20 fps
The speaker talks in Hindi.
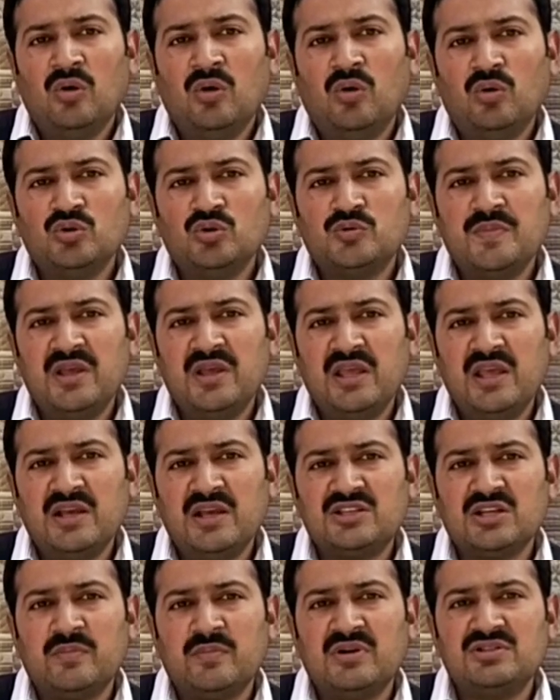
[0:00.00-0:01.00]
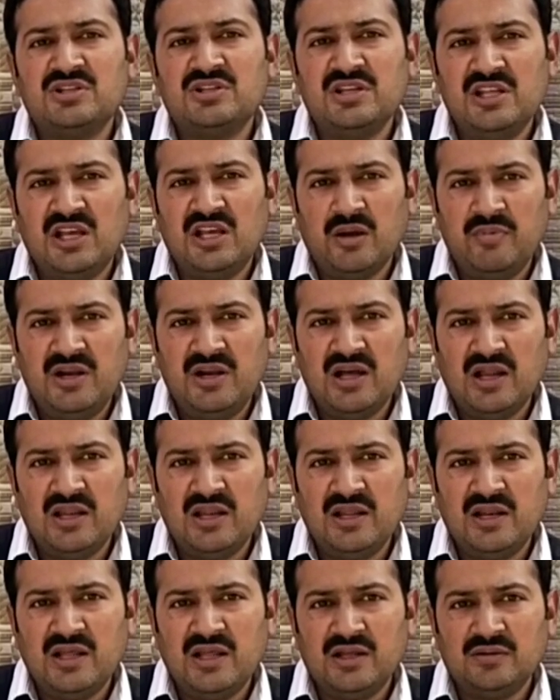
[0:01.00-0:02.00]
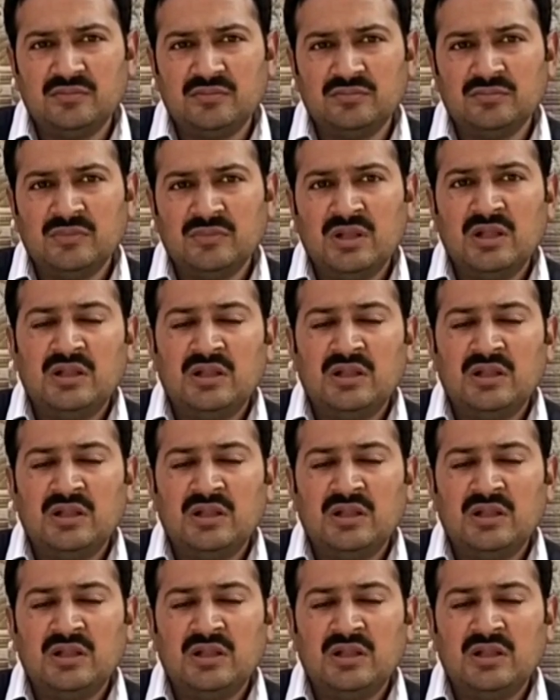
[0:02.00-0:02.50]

और उसमें एक चम्मच चीनी का भी डाल लेना है